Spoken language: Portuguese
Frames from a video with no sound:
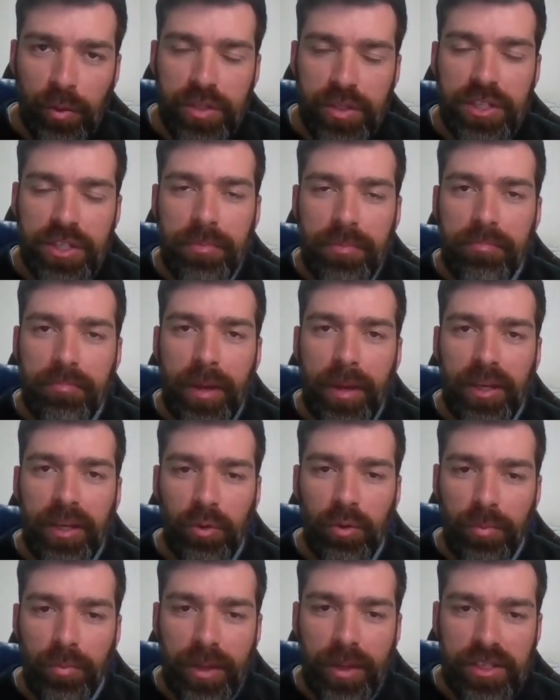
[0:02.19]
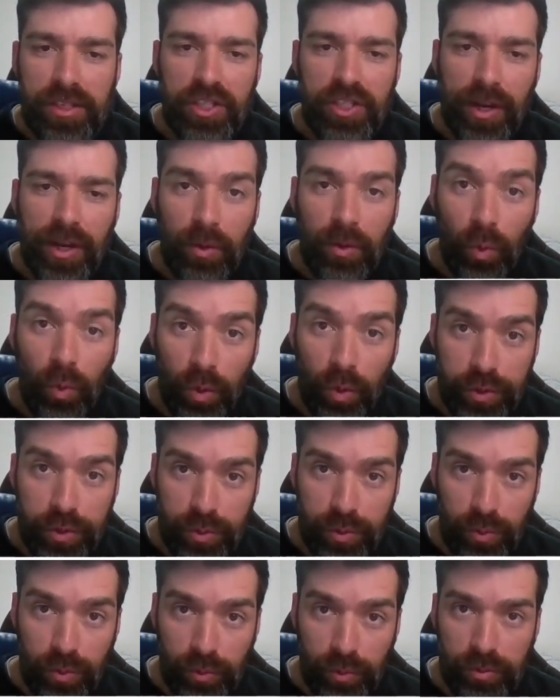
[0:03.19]
desempenho no mês de
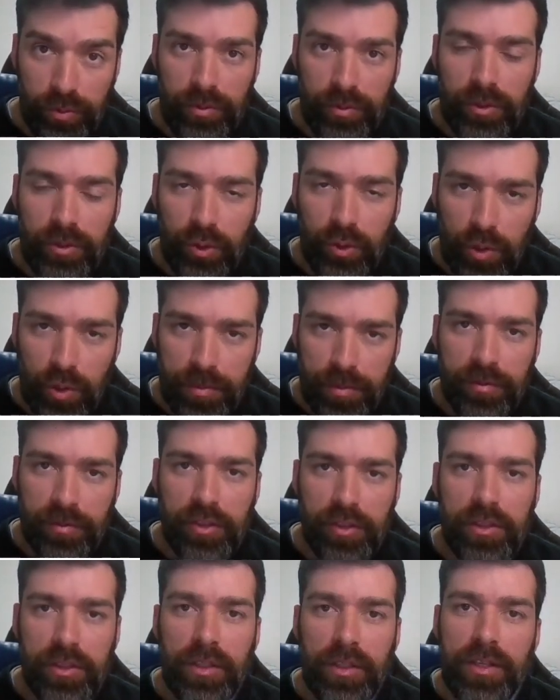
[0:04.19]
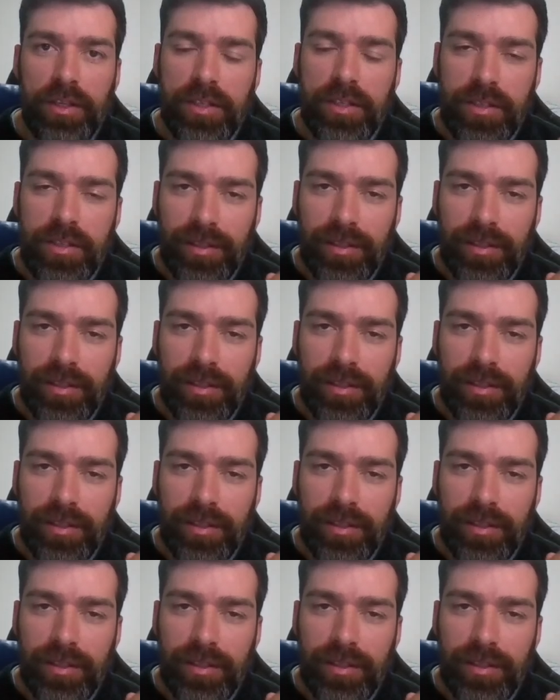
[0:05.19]
agosto de 2023,